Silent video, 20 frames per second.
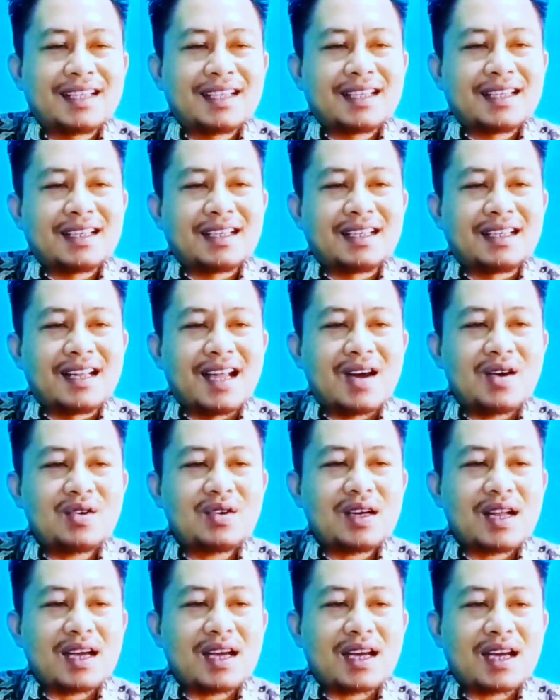
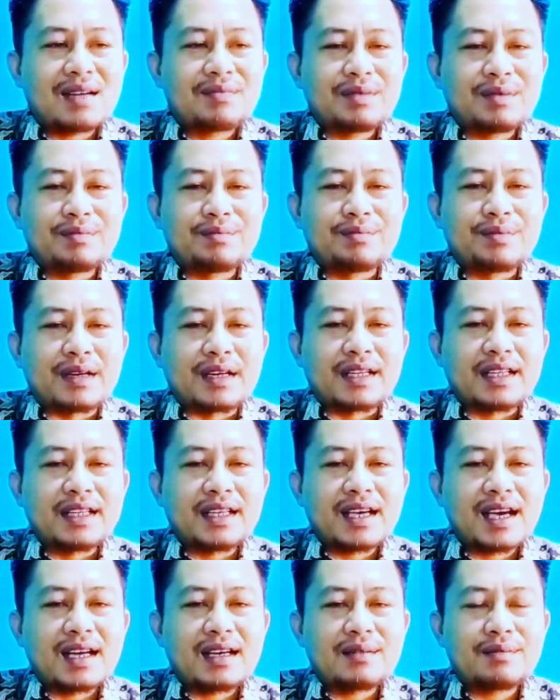Daun akan
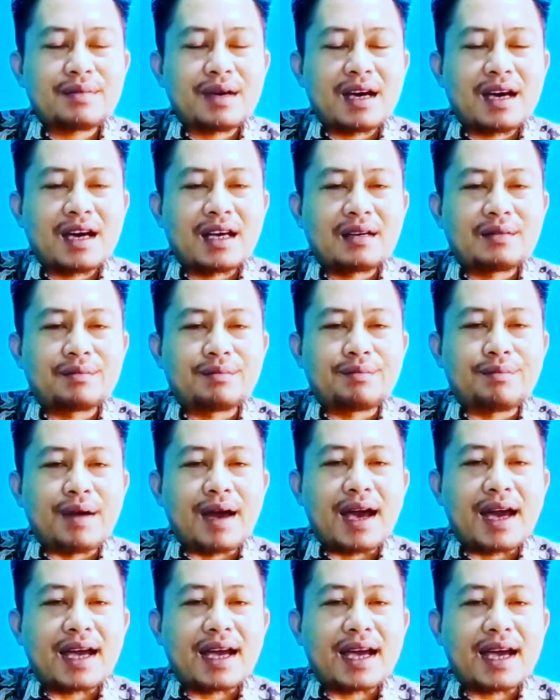memberikan bahan
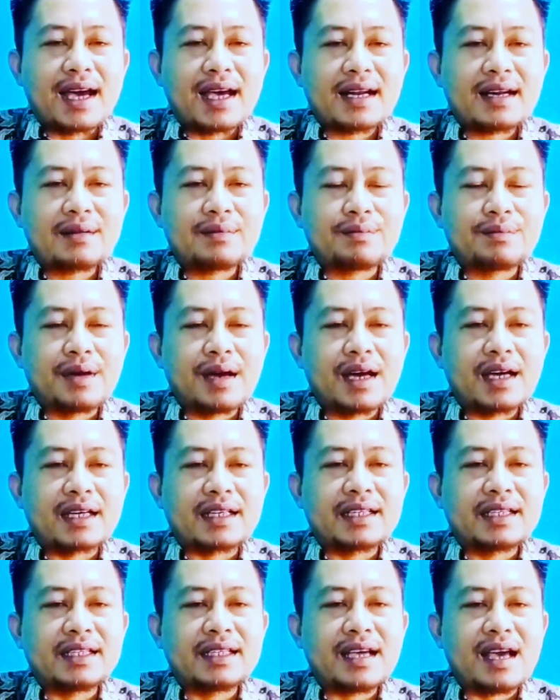bakar
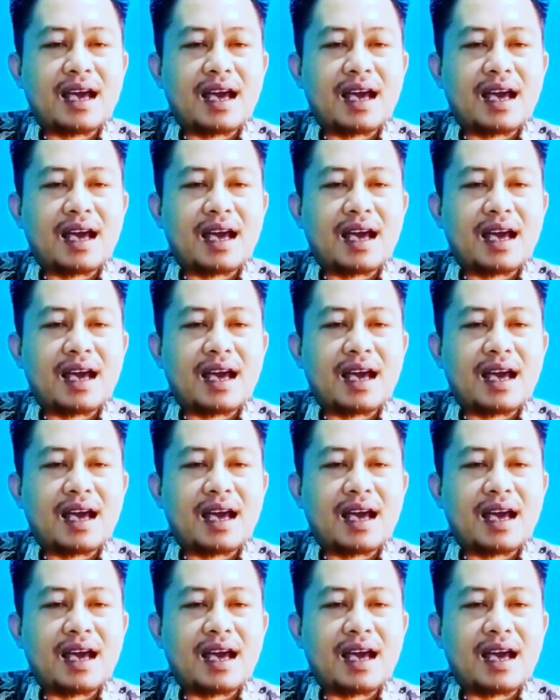bagi